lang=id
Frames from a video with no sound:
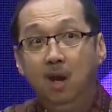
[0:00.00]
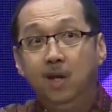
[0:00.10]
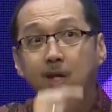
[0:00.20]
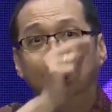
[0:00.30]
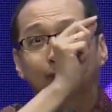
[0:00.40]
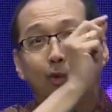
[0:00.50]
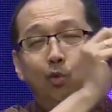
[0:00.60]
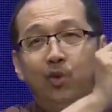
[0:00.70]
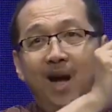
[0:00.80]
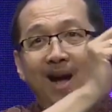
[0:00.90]
Itu
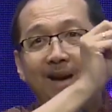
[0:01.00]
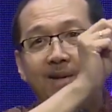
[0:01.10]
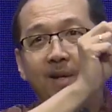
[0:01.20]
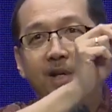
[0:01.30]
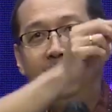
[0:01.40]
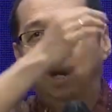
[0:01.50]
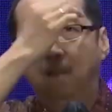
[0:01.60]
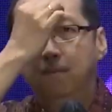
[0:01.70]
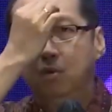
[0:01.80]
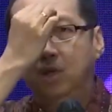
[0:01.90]
sudah ada di
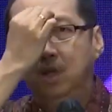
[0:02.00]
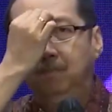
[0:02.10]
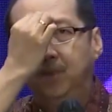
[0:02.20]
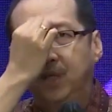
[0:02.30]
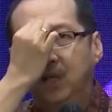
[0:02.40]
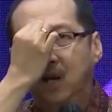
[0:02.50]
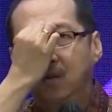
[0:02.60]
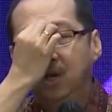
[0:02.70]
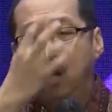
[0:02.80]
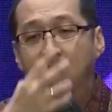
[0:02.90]
dalam mungkin
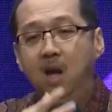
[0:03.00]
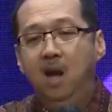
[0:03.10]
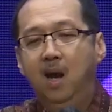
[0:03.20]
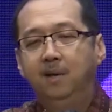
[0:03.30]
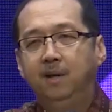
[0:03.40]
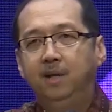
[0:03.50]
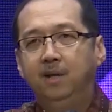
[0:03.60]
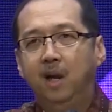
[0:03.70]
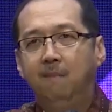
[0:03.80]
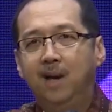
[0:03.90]
pikirannya, ada di
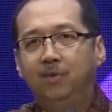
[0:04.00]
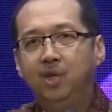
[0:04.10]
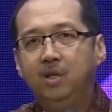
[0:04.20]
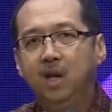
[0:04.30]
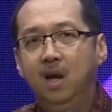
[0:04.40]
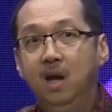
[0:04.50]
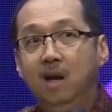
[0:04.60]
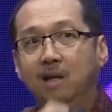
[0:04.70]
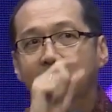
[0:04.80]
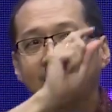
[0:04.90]
dalam hatinya,
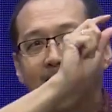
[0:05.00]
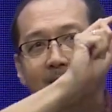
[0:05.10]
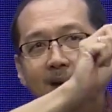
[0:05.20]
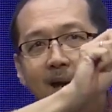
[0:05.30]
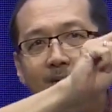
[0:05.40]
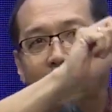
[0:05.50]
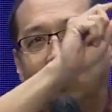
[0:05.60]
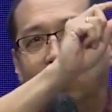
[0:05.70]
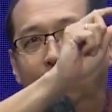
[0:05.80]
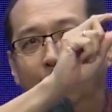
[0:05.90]
keadaan
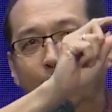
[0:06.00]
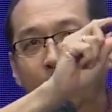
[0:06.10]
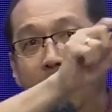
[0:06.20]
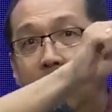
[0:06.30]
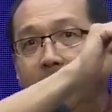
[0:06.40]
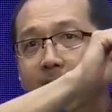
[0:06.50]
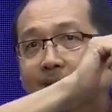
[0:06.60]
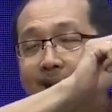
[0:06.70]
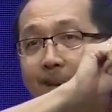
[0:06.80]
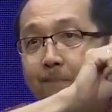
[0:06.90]
tertentu yang
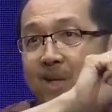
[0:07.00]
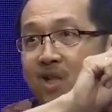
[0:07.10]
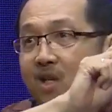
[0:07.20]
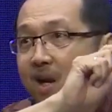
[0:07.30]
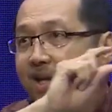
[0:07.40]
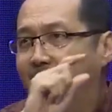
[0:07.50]
tapi tidak